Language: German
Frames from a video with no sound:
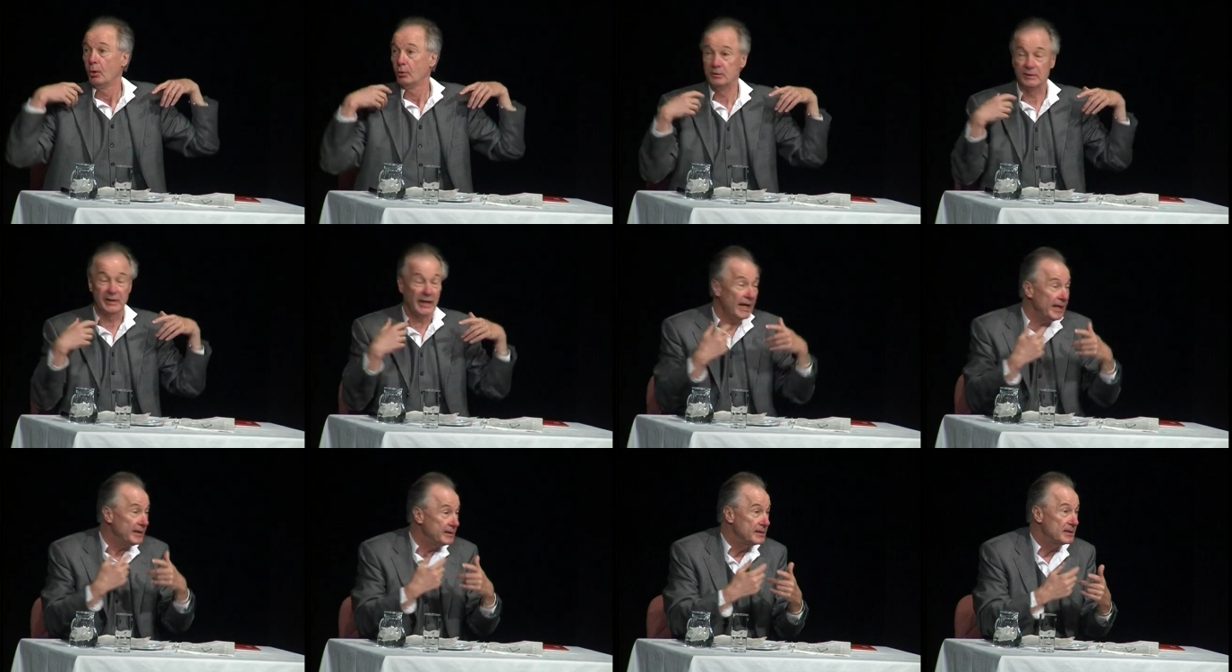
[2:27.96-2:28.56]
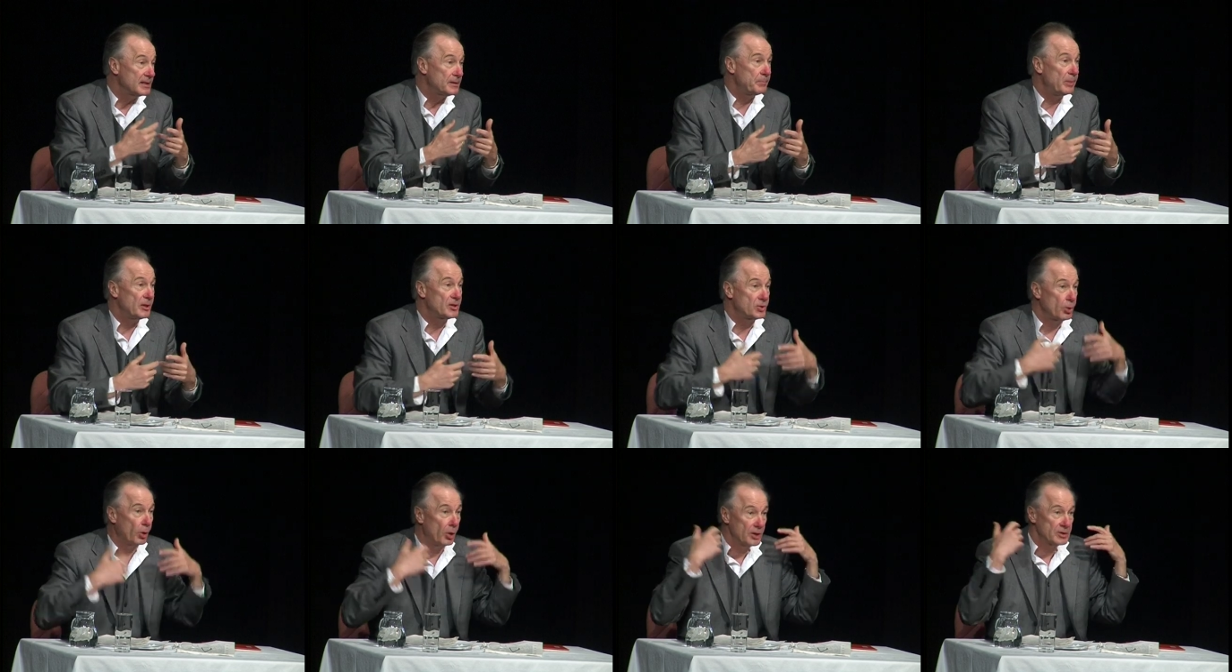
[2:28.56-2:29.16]
Auf
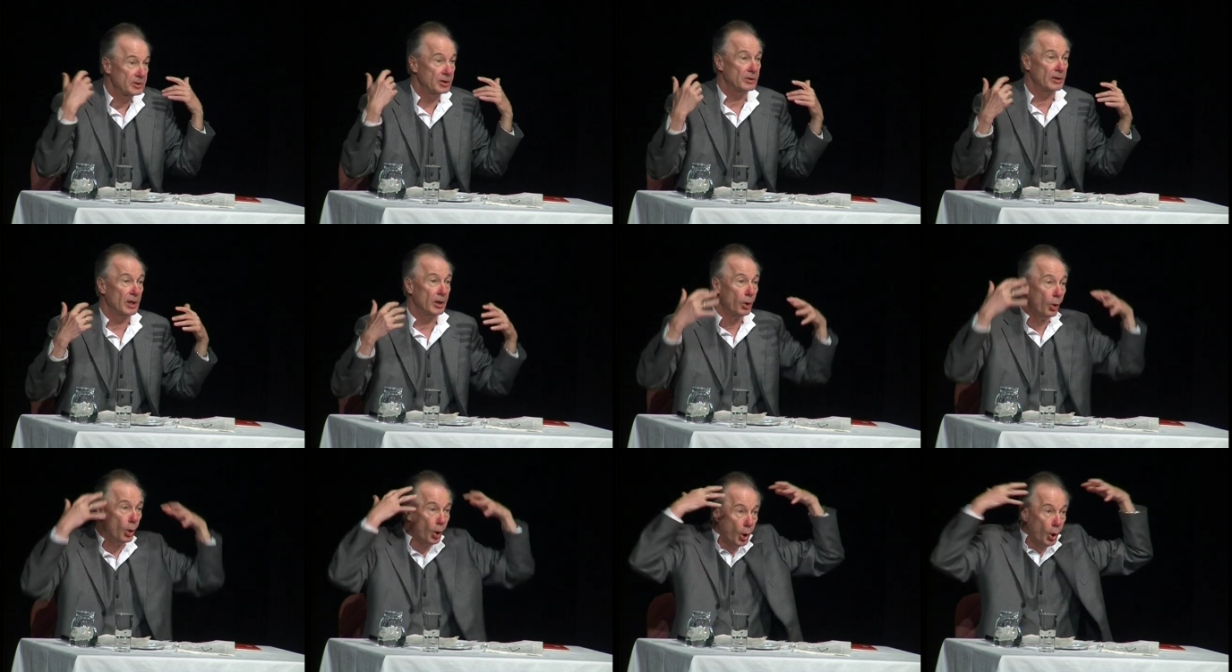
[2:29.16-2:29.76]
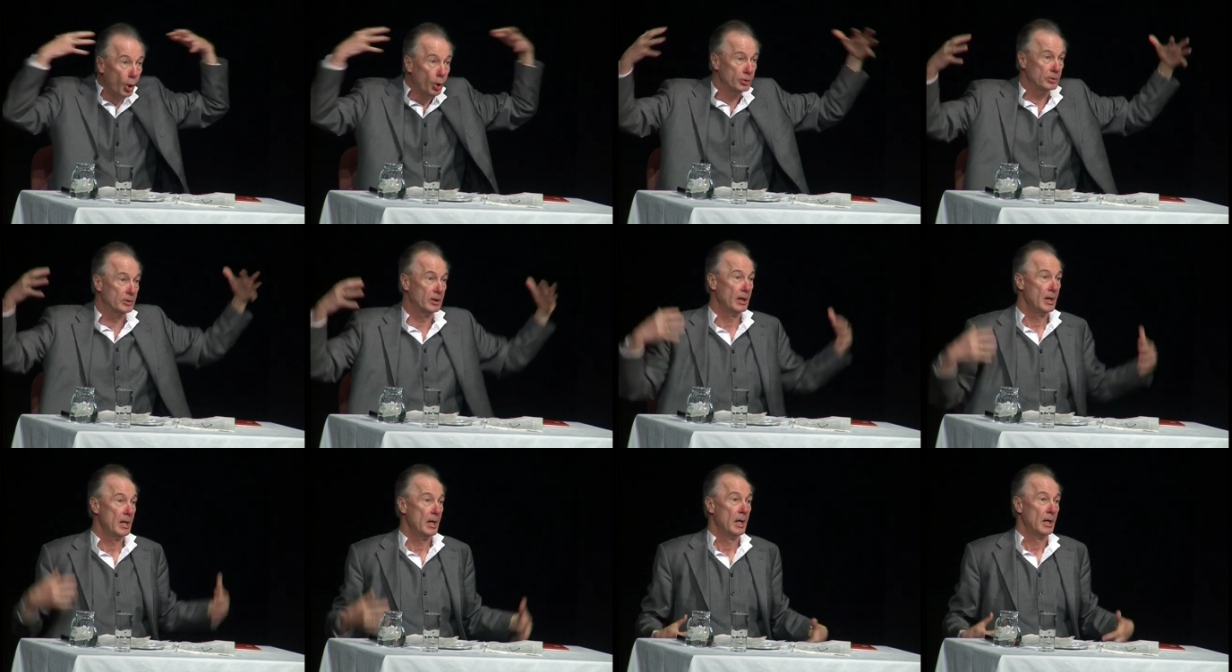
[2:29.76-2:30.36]
amüsant amoröse
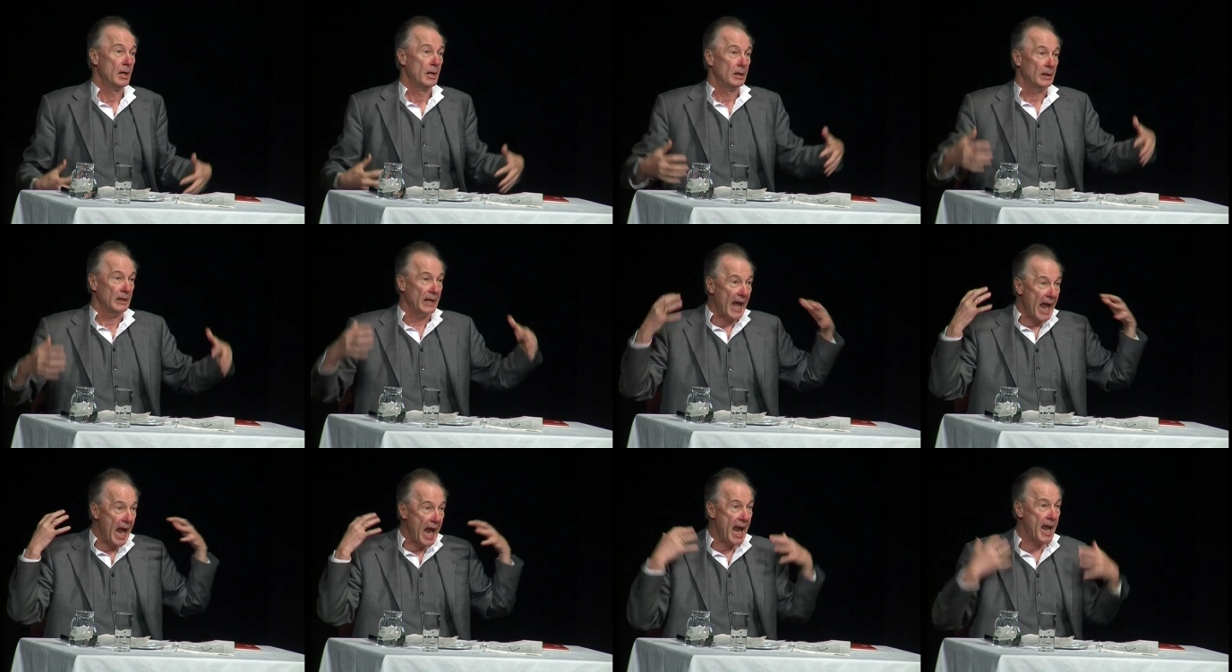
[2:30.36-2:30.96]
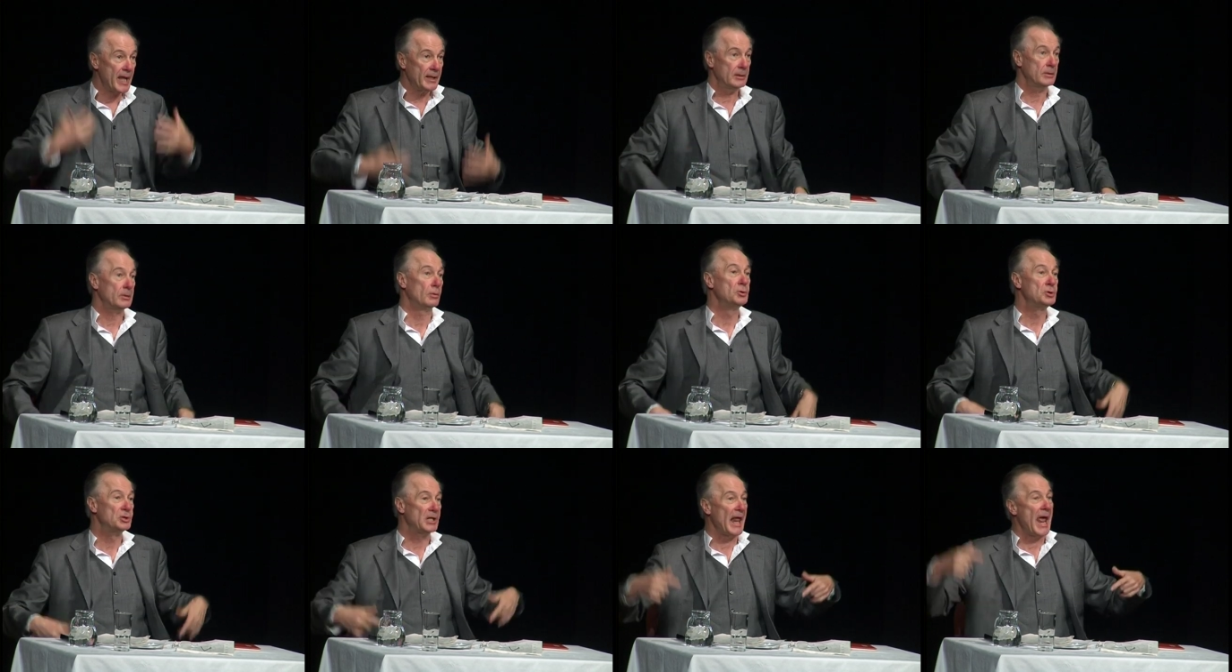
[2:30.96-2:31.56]
Weise spannte er
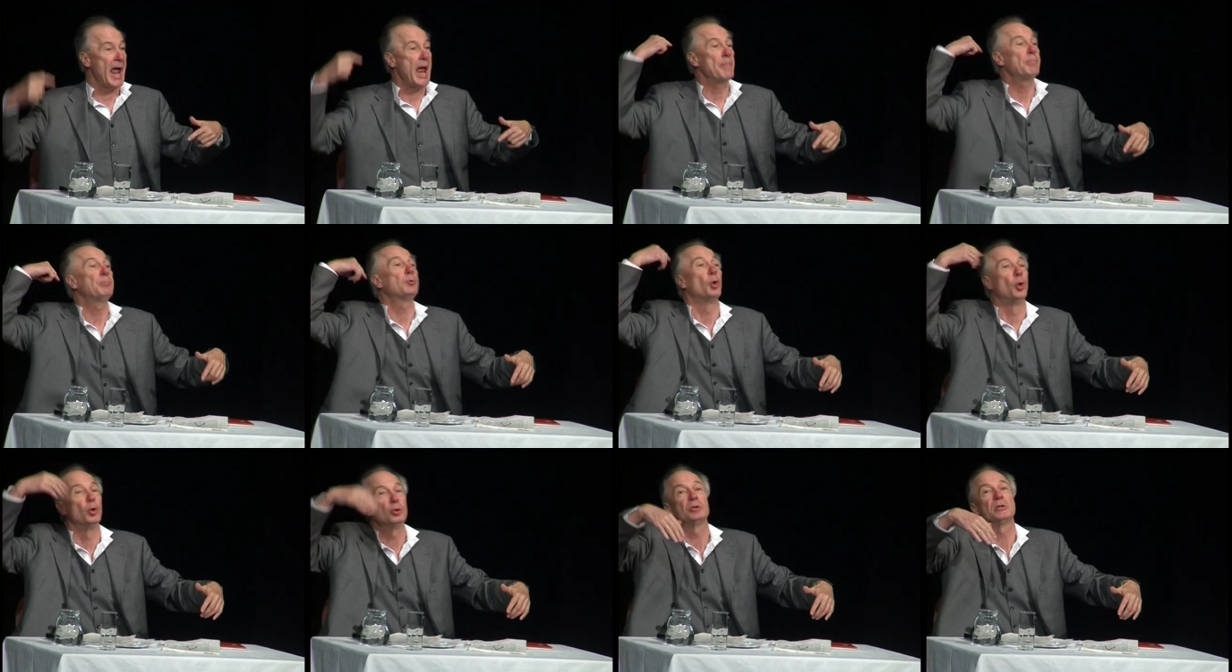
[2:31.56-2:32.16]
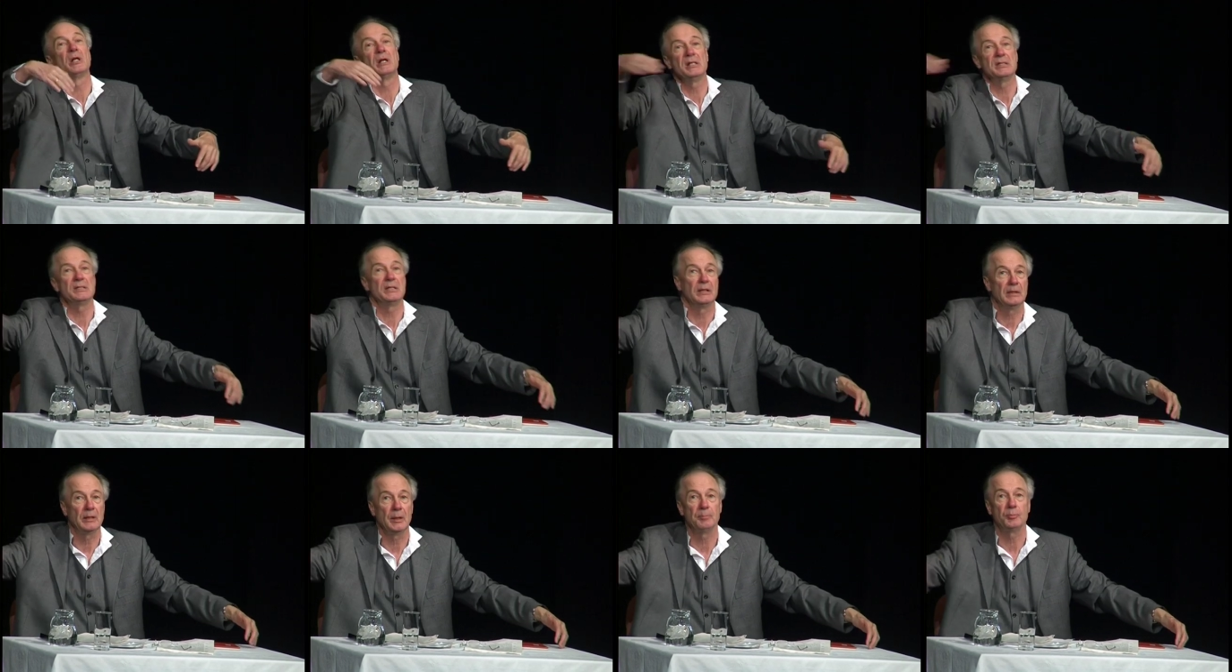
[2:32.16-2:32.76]
so
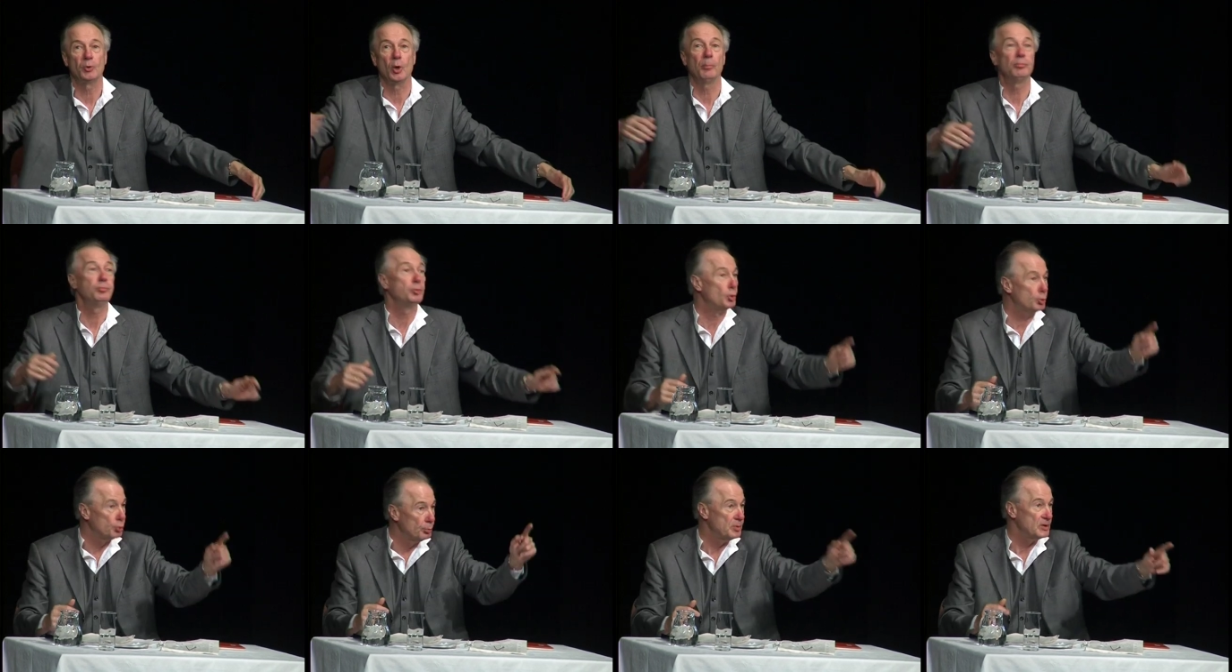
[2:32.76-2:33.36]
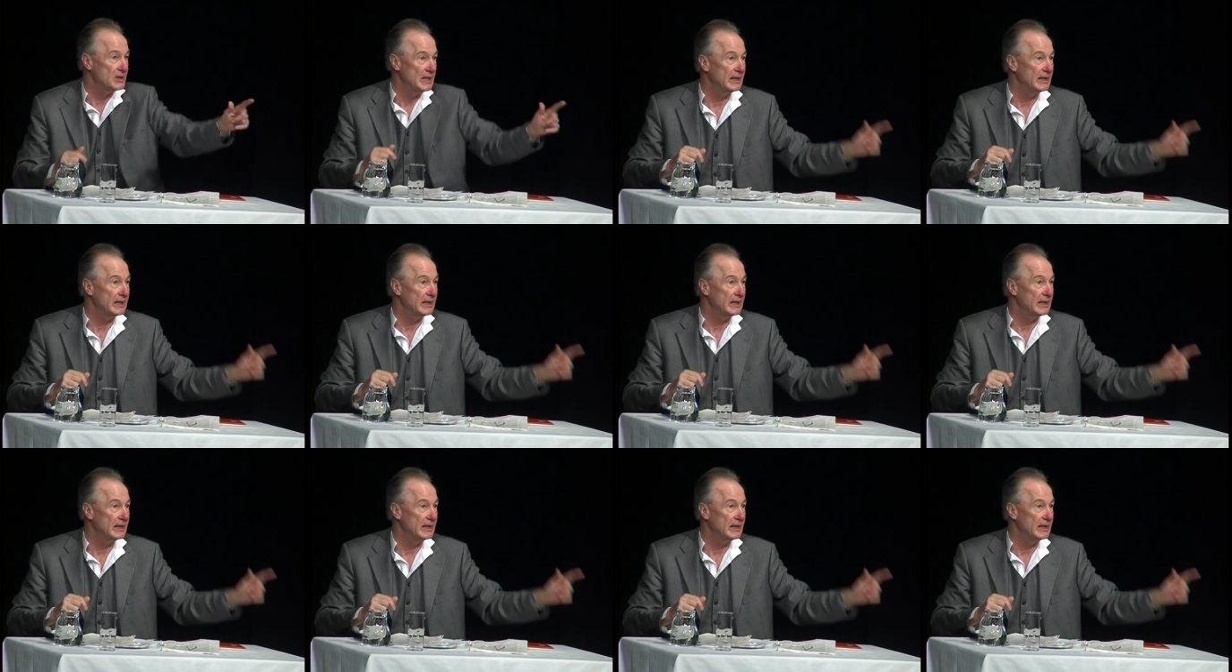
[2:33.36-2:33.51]
gekonnt den Bogen